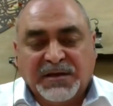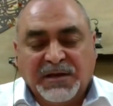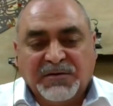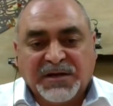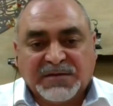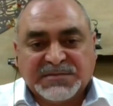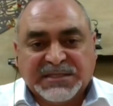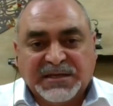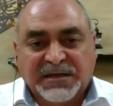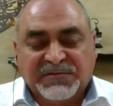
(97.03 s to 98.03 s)
حوالي
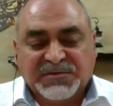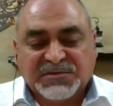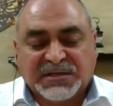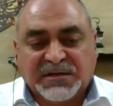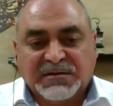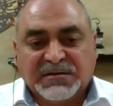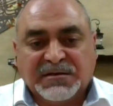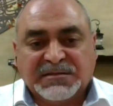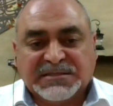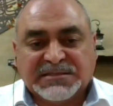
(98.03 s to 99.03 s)
50 الف
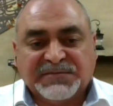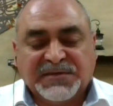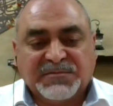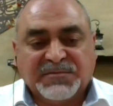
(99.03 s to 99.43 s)
اسره تستفيد